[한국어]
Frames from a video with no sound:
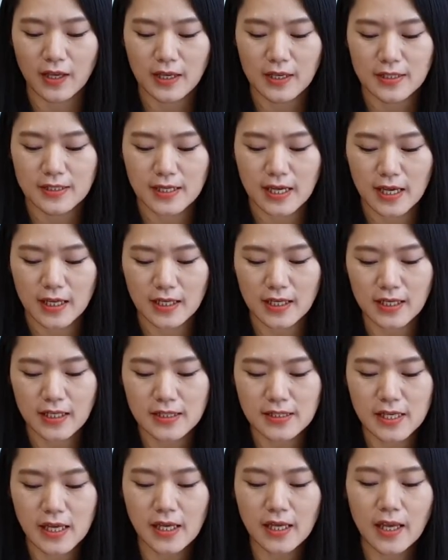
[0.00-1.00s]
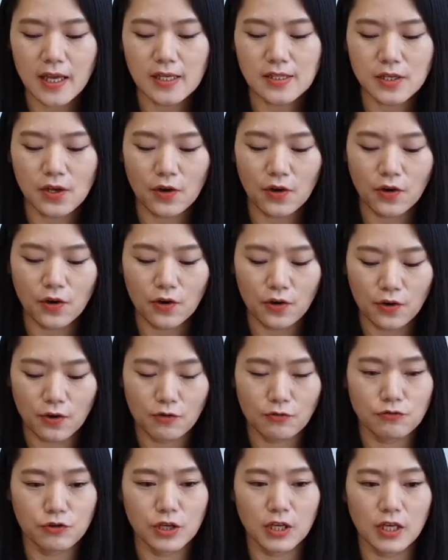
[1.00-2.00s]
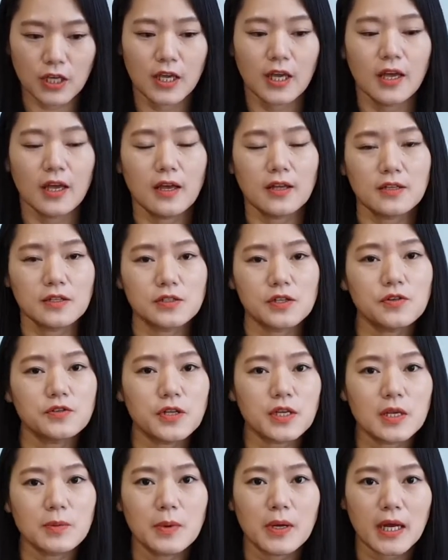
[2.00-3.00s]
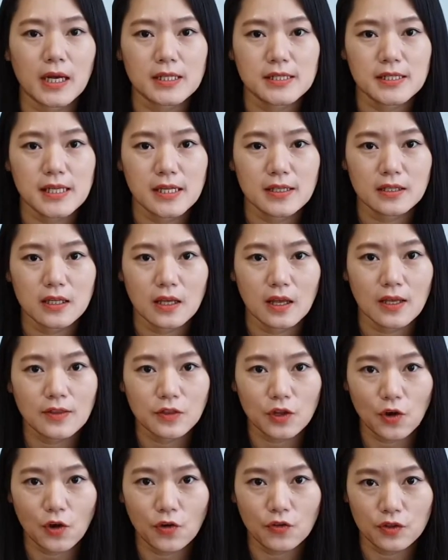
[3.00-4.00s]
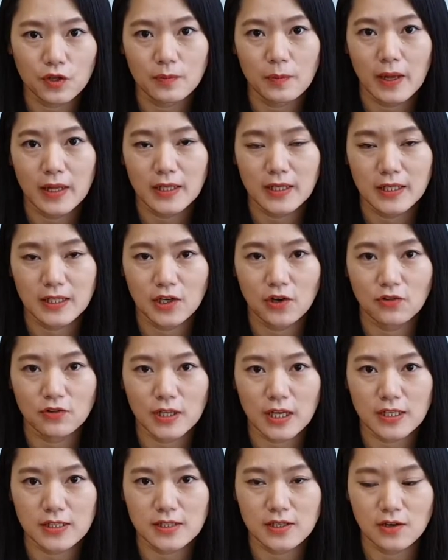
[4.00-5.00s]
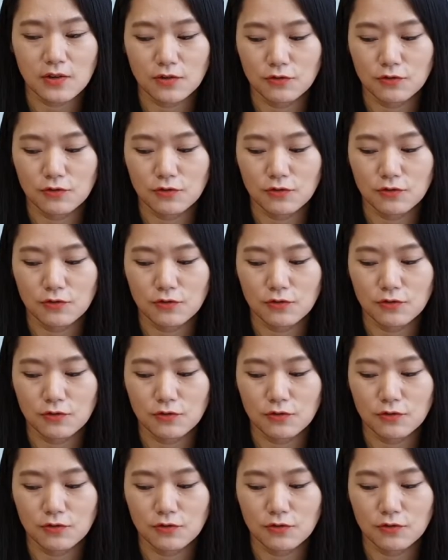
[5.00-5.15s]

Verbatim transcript: 자, 이 책에서 우리 선생님이랑 같이 할 때 했던 것들 많이 기억나죠?